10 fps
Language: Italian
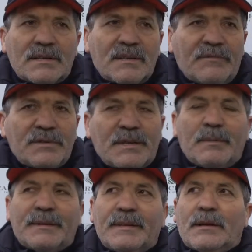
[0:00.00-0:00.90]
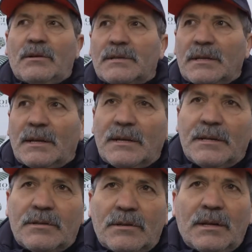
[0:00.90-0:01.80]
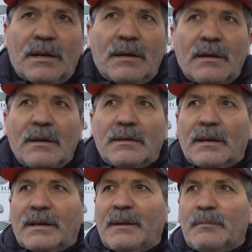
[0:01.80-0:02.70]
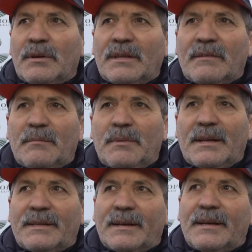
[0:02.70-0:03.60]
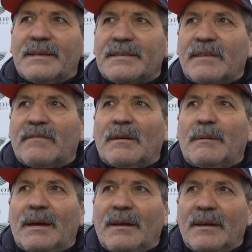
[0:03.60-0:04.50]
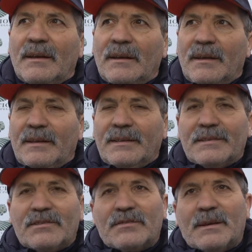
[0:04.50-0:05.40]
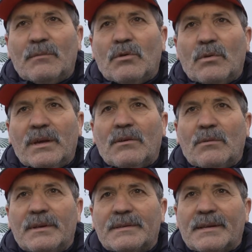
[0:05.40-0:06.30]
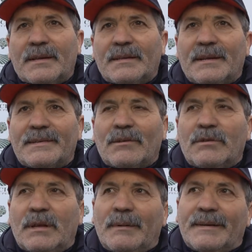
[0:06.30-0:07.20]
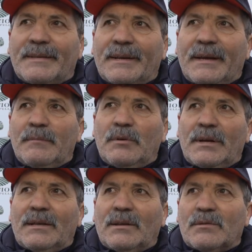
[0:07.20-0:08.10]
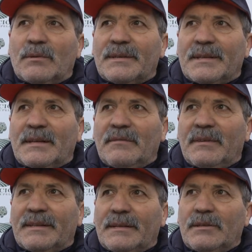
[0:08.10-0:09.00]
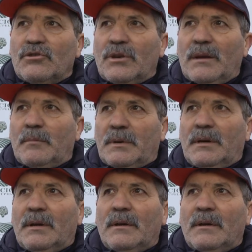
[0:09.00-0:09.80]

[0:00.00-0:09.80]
se fosse partita così dall'inizio del campionato avrebbe un'altra classifica, ma adesso siamo qui con questa, nella seconda parte del campionato, la squadra è stata rifatta a dicembre,